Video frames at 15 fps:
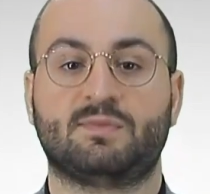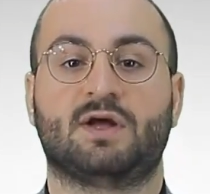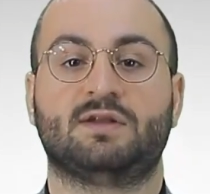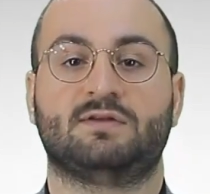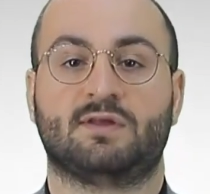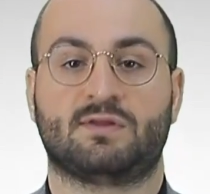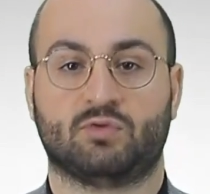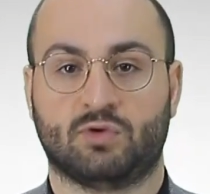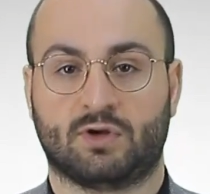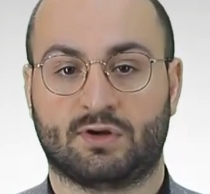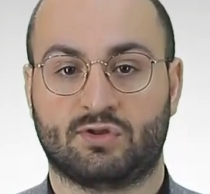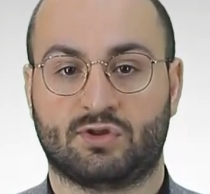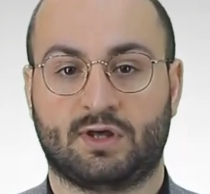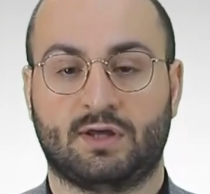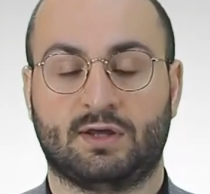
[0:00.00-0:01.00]
maddesi
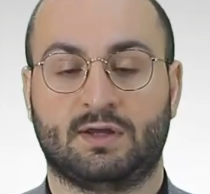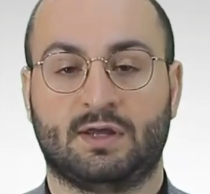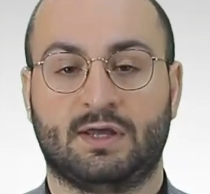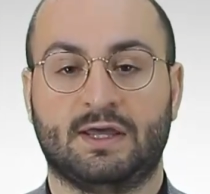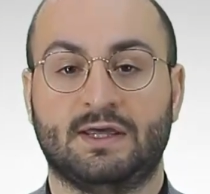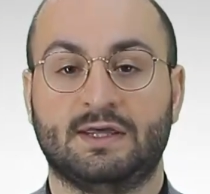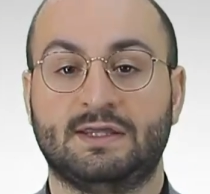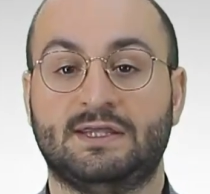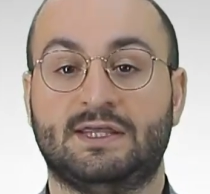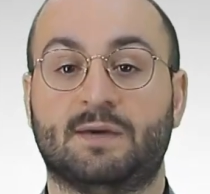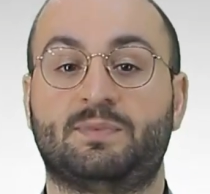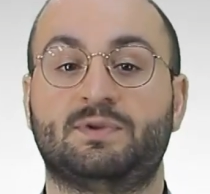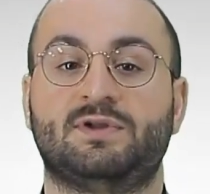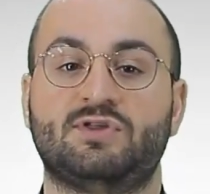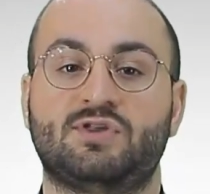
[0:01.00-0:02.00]
uyarınca
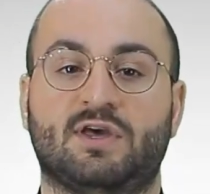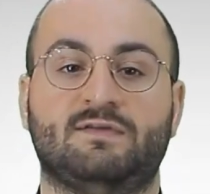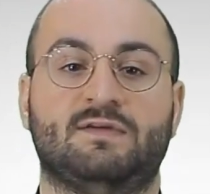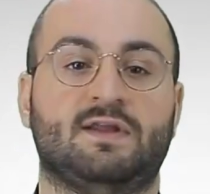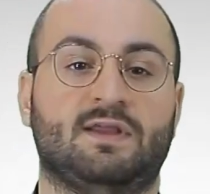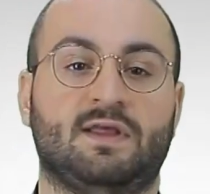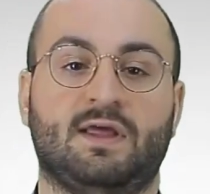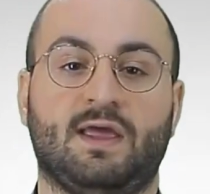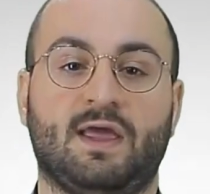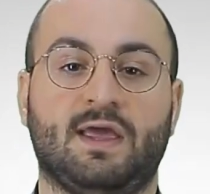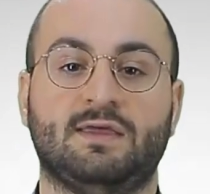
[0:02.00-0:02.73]
yapılı çevrede